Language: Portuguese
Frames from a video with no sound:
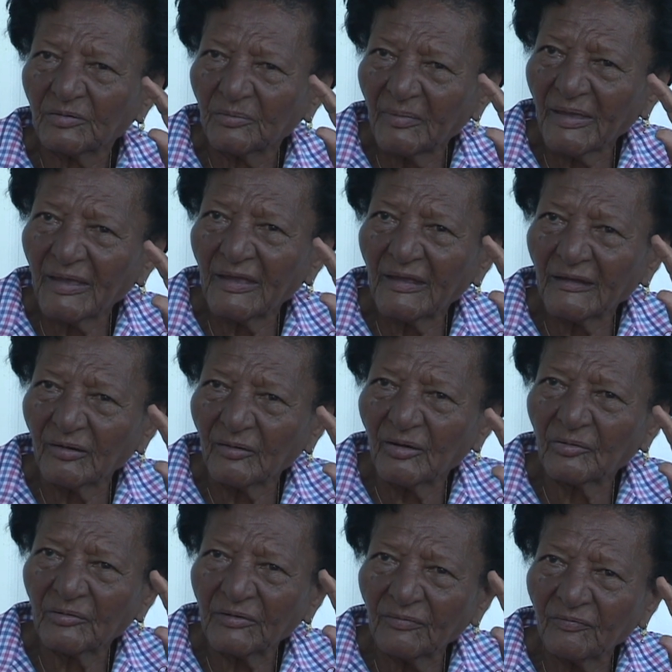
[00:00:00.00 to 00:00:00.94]

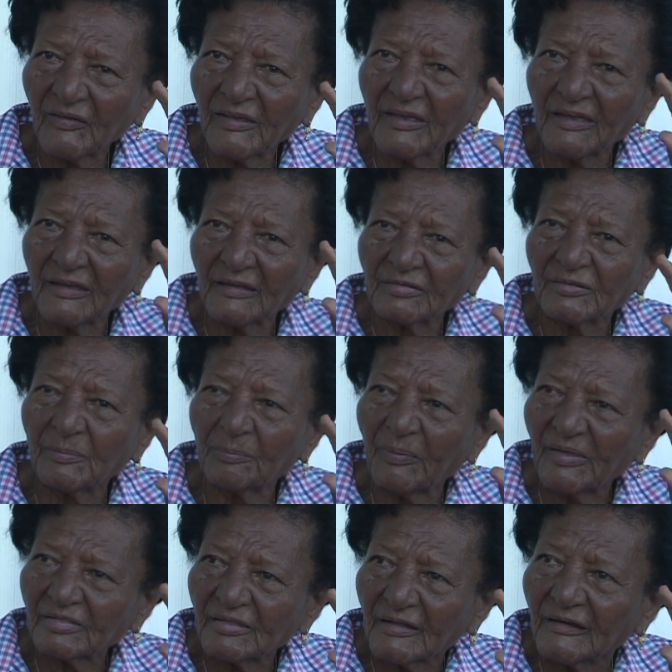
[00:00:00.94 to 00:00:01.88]
belo Ouro Verde,
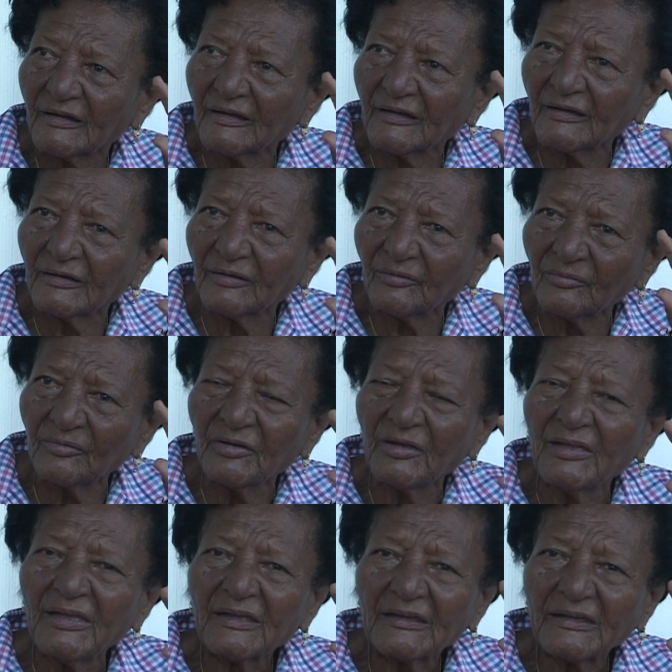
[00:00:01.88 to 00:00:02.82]
Pendão,
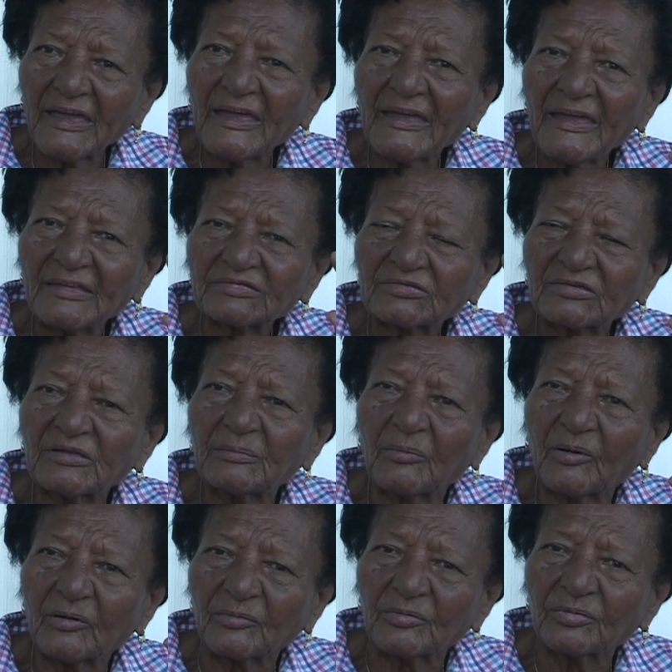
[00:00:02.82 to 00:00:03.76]
que é
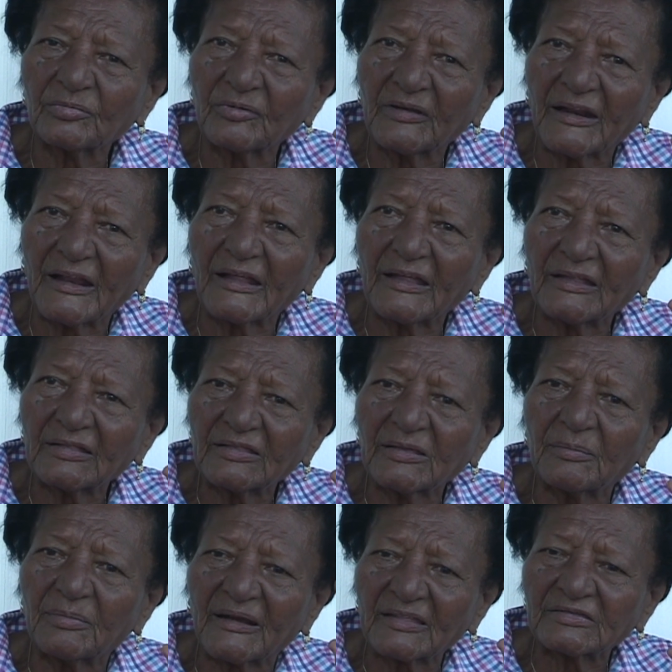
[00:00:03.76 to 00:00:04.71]
símbolo do
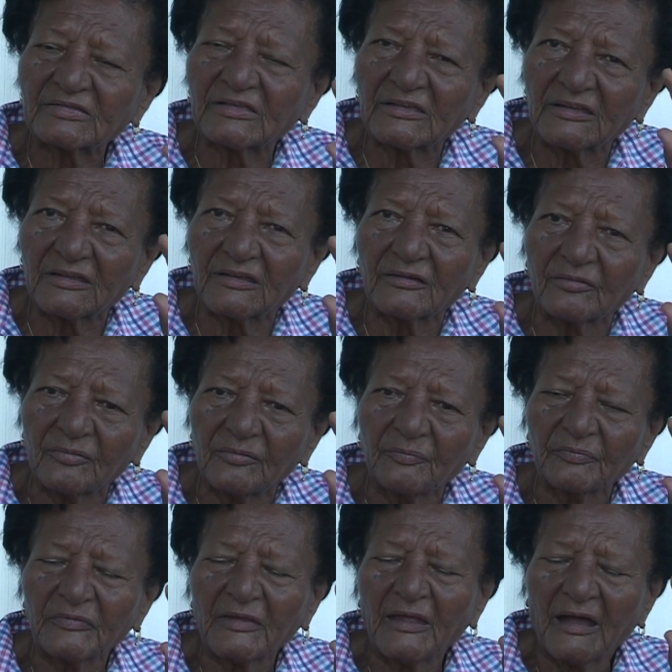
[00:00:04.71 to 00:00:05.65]
grande Brasil.
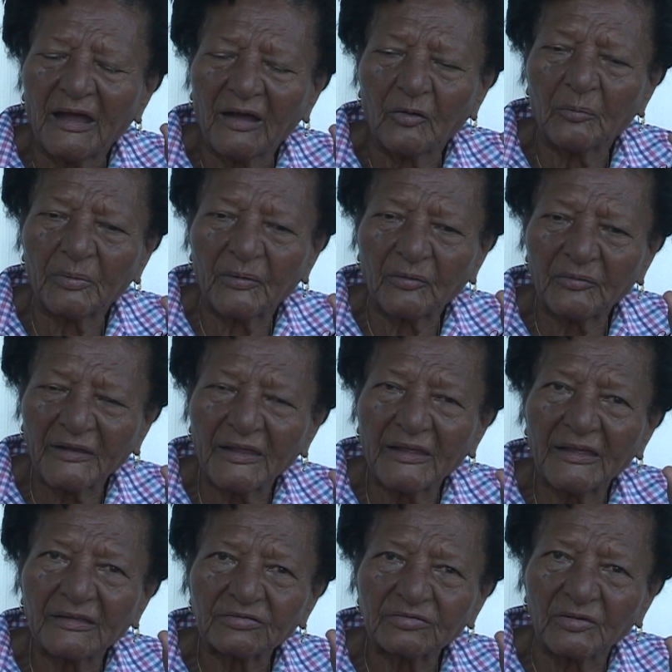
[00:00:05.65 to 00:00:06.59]
Ao
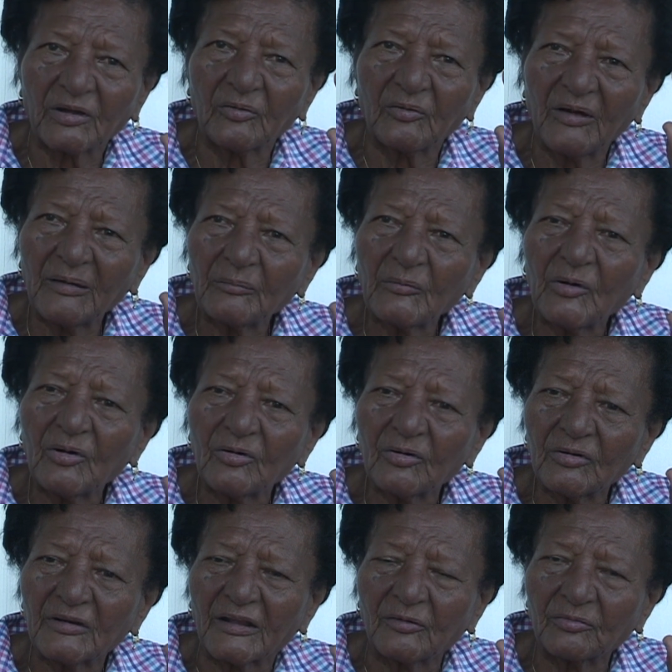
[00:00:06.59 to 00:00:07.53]
progresso, ao
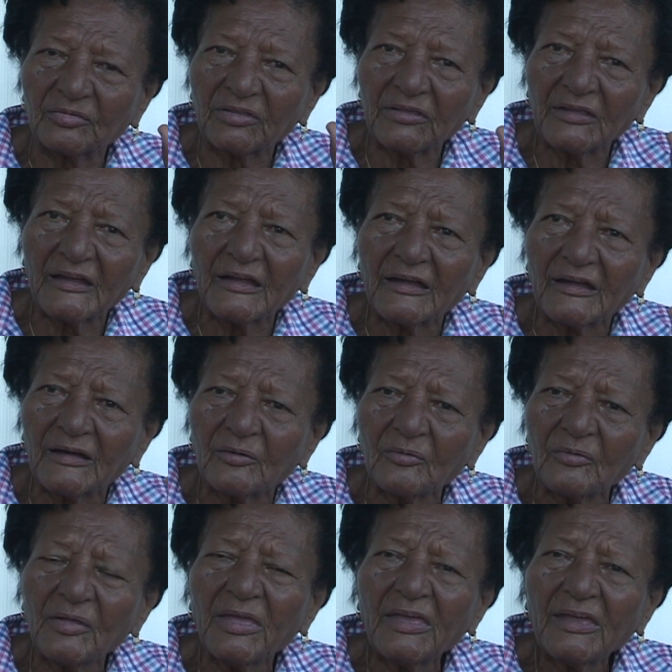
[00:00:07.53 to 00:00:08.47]
amor, à
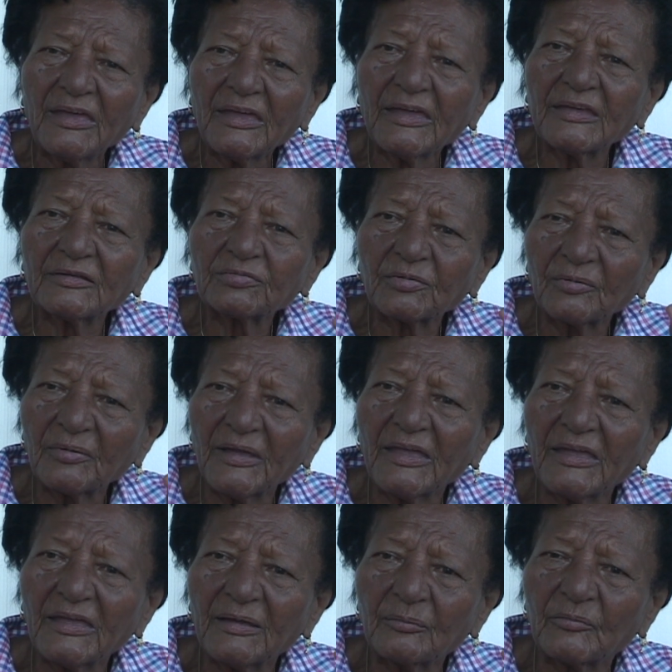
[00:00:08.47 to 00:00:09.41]
união,
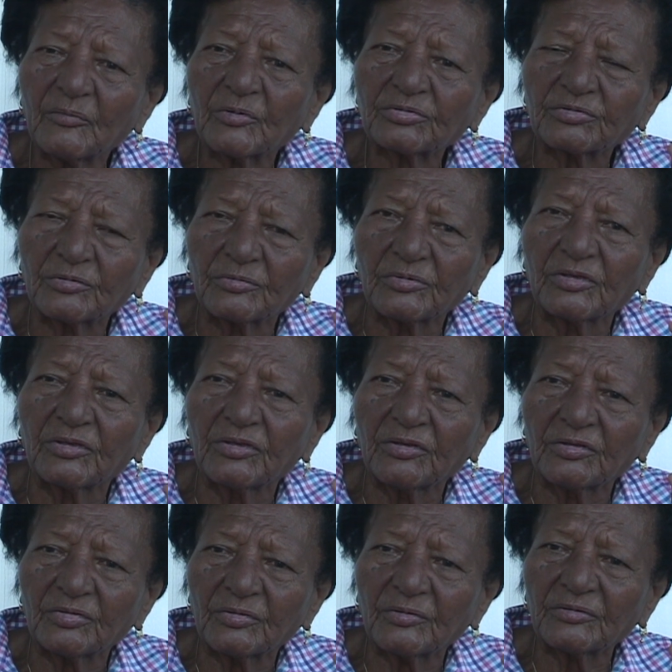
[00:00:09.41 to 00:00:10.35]
entoemos um
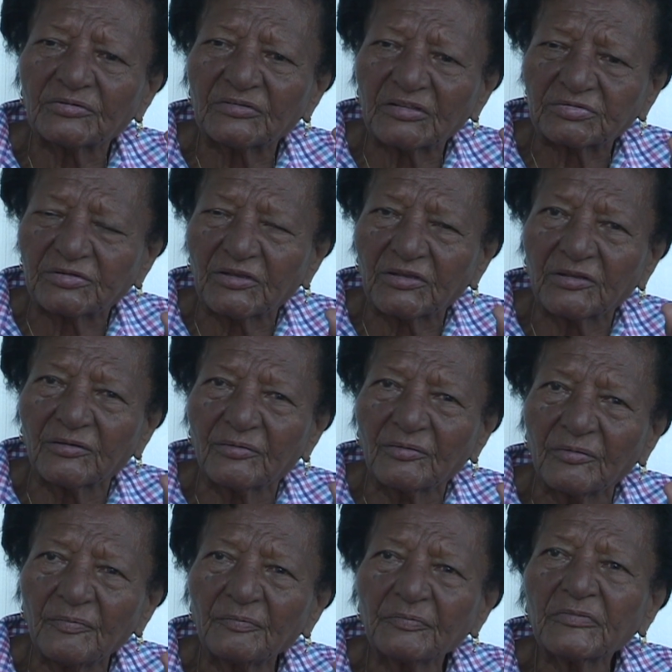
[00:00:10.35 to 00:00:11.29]
hino
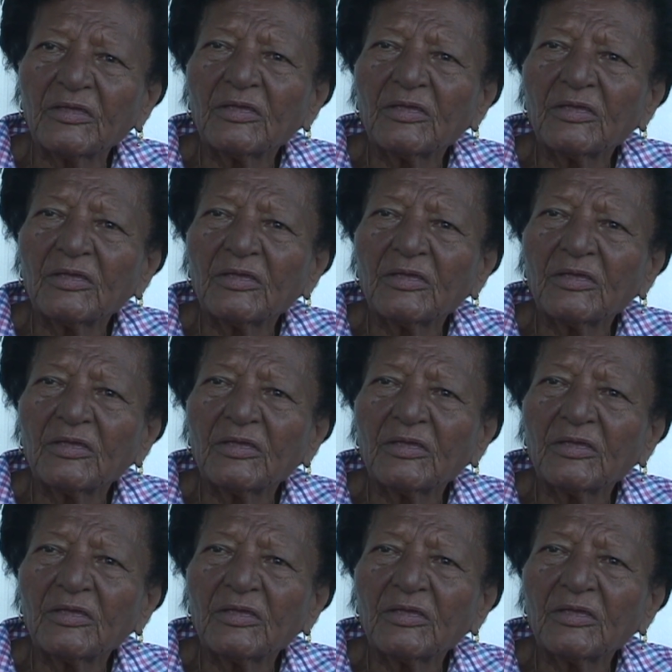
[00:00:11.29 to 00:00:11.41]
gentil.